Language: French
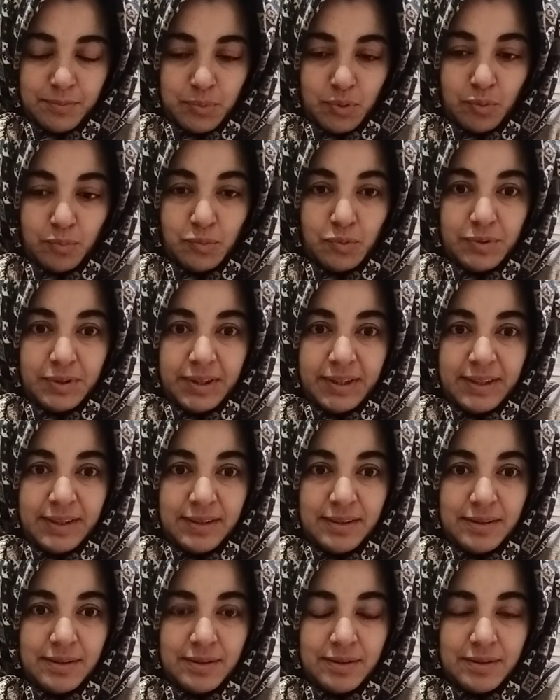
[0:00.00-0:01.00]
pour
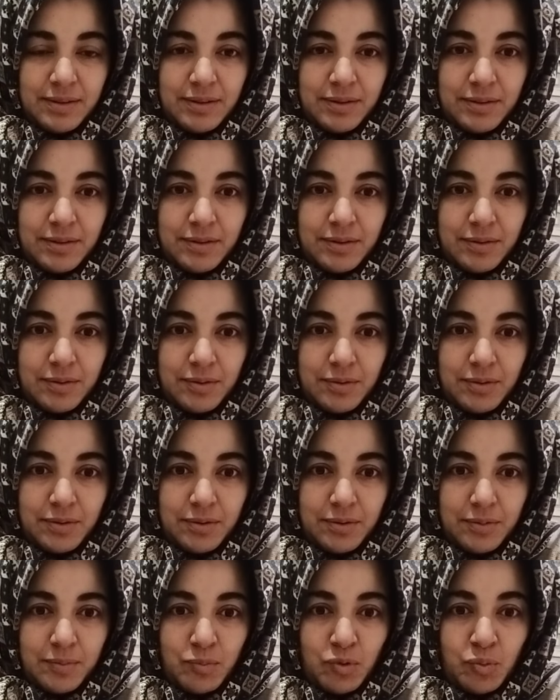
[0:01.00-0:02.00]
montrer
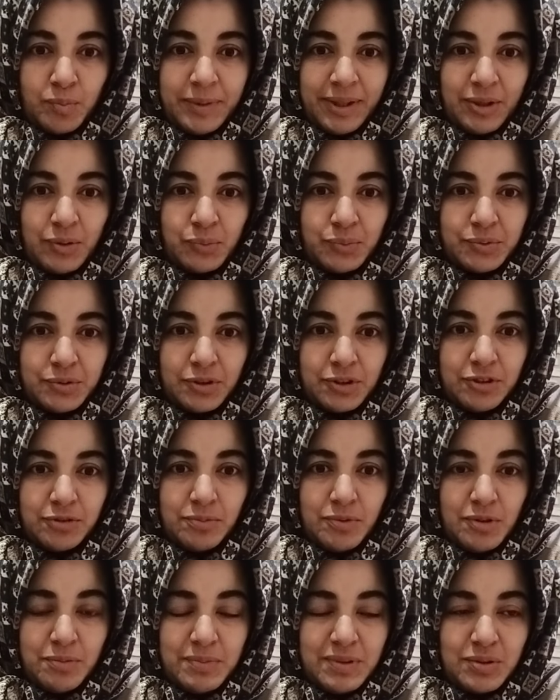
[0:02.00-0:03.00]
mon
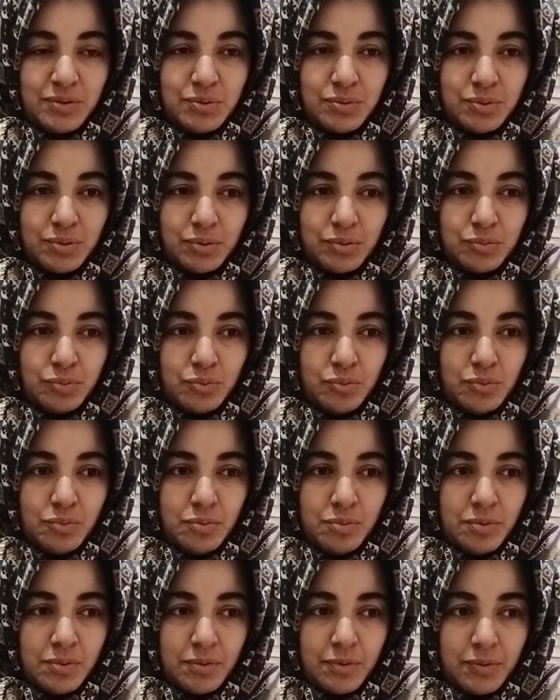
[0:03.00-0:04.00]
mécontentement, mais
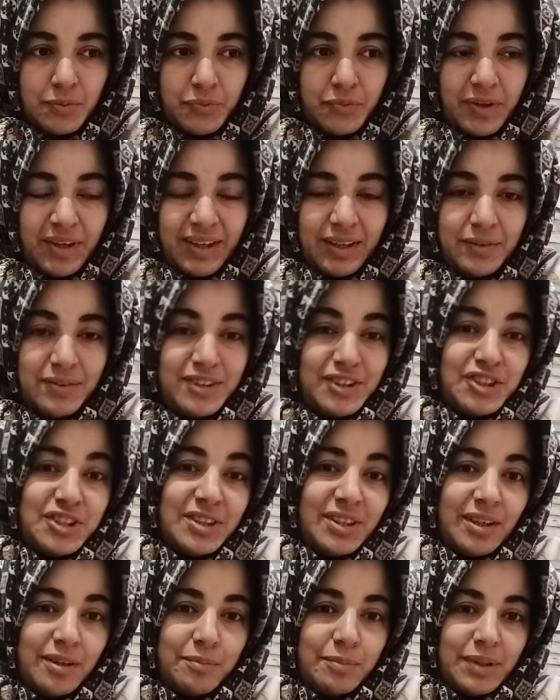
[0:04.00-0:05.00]
surtout faire
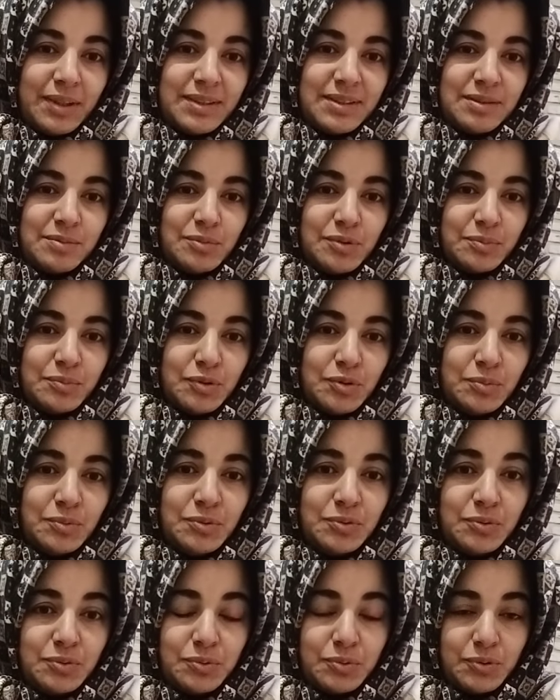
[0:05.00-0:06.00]
réfléchir un maximum de
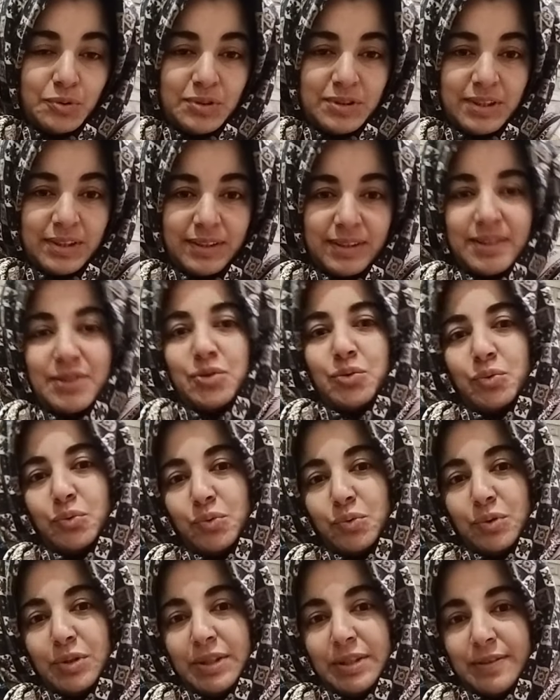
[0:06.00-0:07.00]
monde autour de cette question
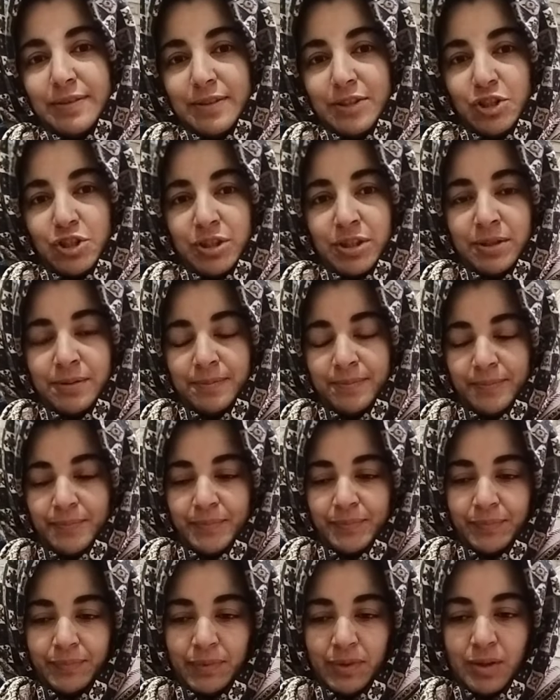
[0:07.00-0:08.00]
de l'IVG
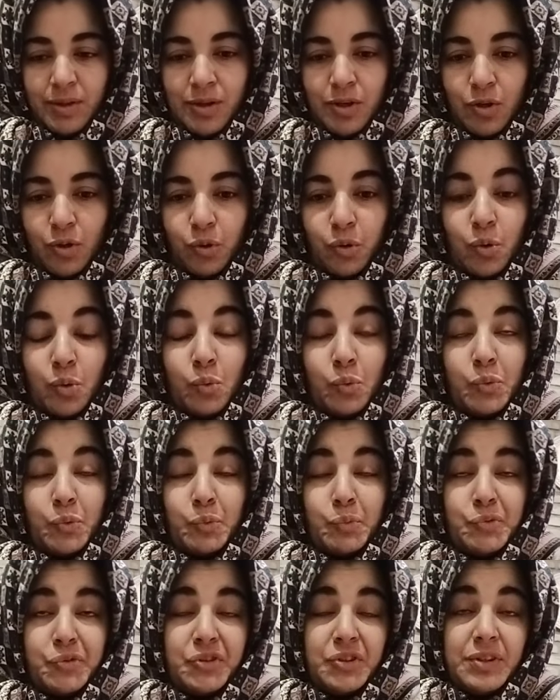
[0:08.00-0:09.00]
que l'on
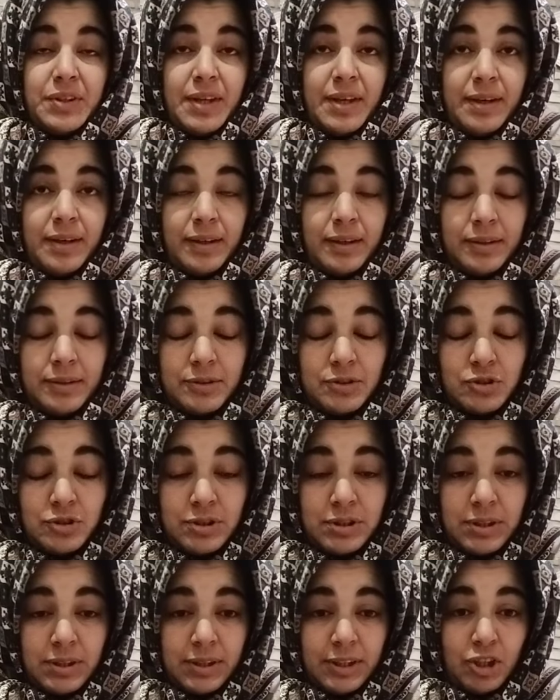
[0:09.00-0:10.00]
considère, je
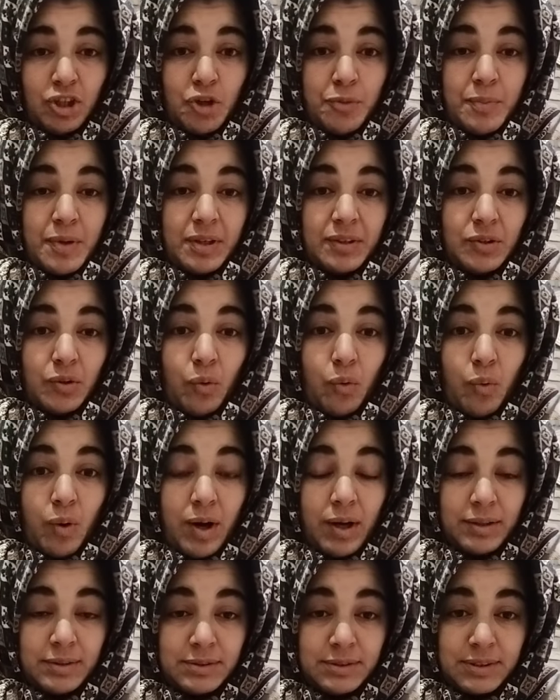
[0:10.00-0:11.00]
dirais, comme un
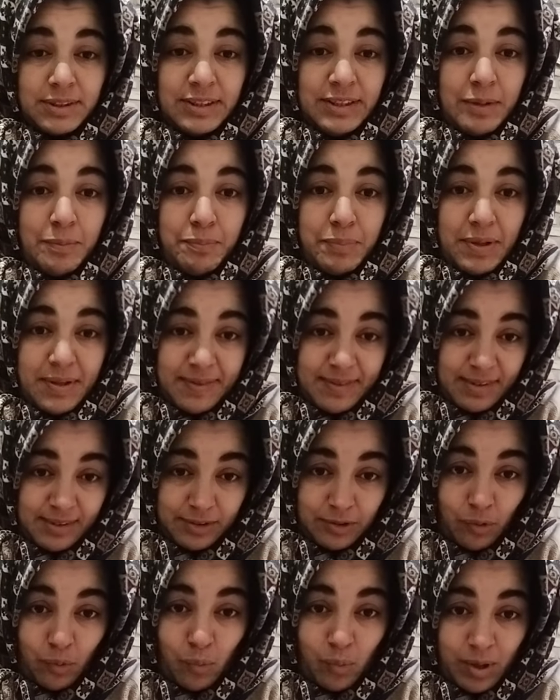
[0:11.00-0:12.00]
droit qui n'est pas un
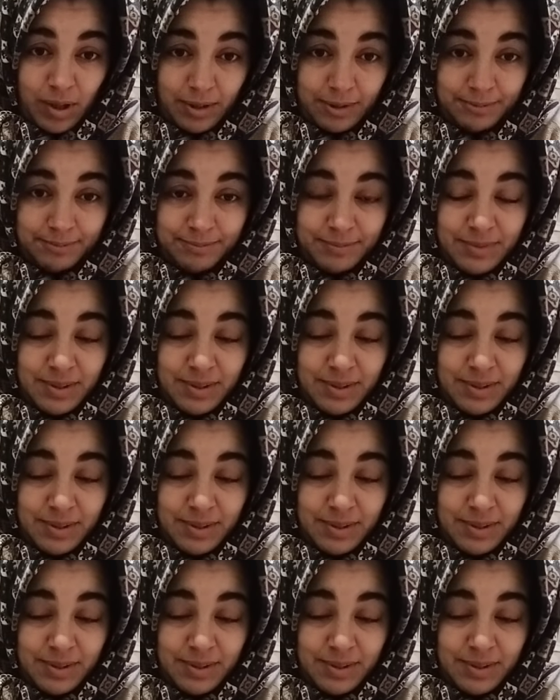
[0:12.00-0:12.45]
droit,